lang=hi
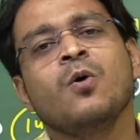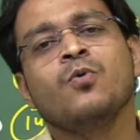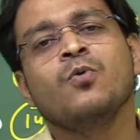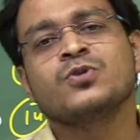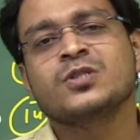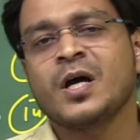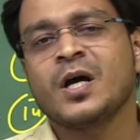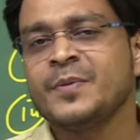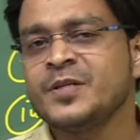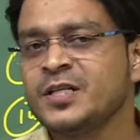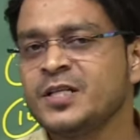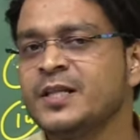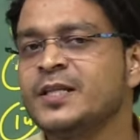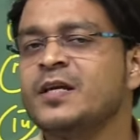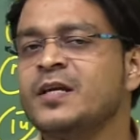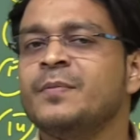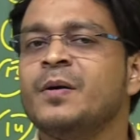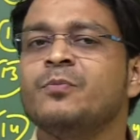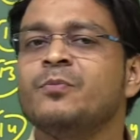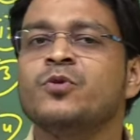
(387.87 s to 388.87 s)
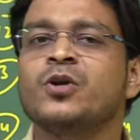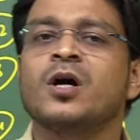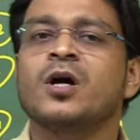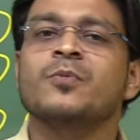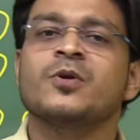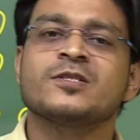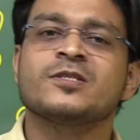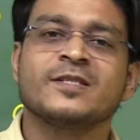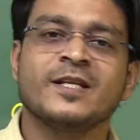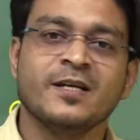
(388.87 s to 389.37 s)
उसका भी जल्द ही मैं पूरा का
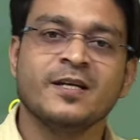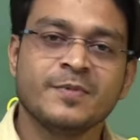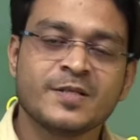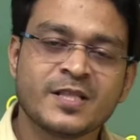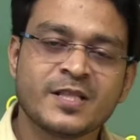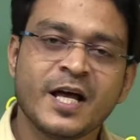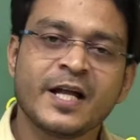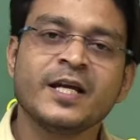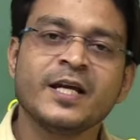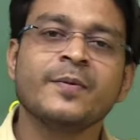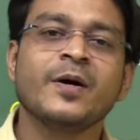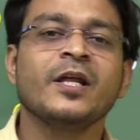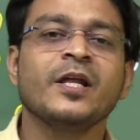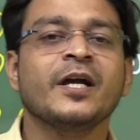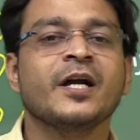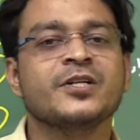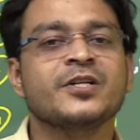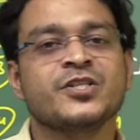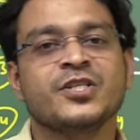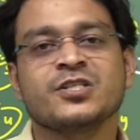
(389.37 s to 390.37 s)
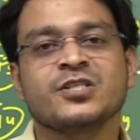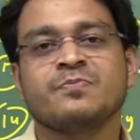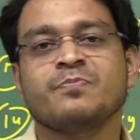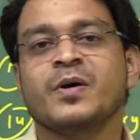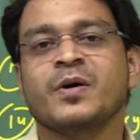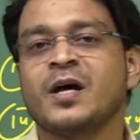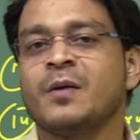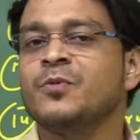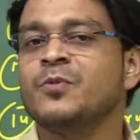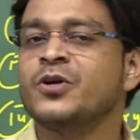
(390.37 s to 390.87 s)
पूरा सिलेबस लाने वाला एक चीज़
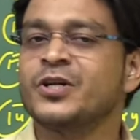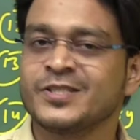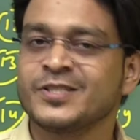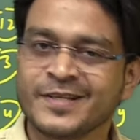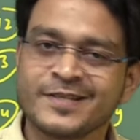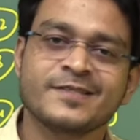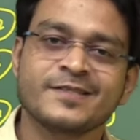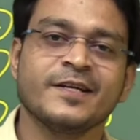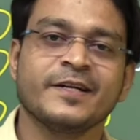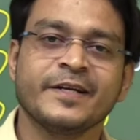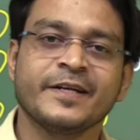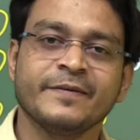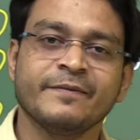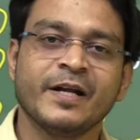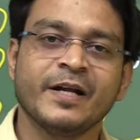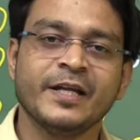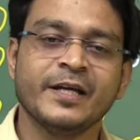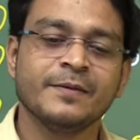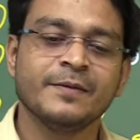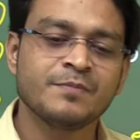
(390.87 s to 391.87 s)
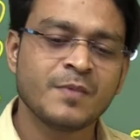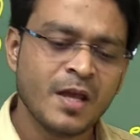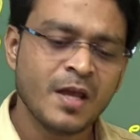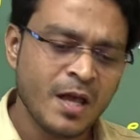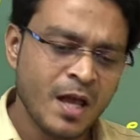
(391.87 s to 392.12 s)
पर हम लोग डिस्कस करने वाले हैं